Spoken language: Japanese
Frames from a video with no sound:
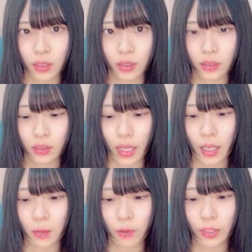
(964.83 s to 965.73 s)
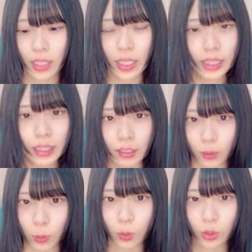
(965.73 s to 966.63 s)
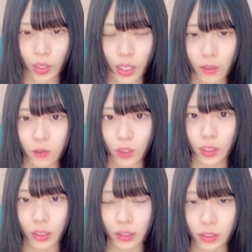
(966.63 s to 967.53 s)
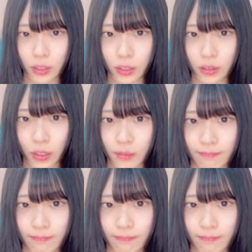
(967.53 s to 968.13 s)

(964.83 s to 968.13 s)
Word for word: ちょっと誰もいなかったということで。こんにちは、こんにちは。